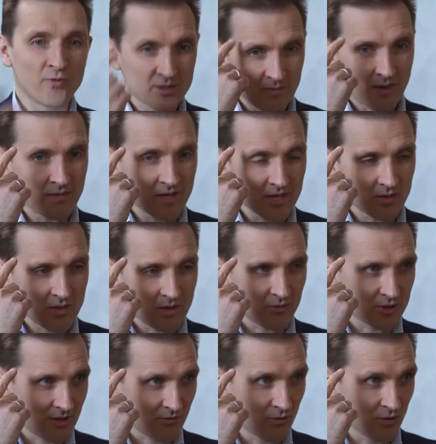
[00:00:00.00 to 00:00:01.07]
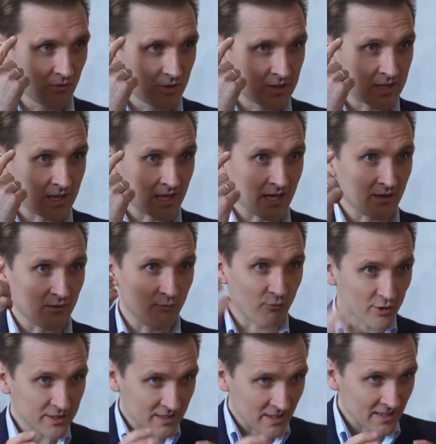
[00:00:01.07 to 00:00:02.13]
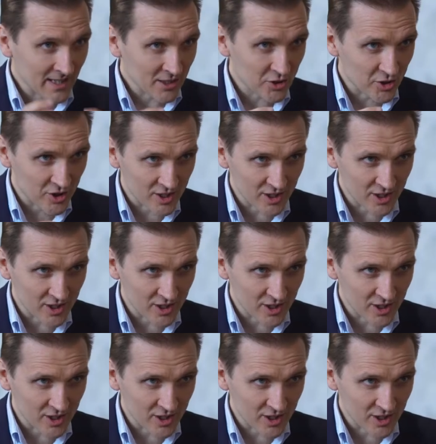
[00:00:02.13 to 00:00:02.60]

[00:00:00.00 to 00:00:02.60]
В этот момент мне пришла в голову идея. Вот она, наша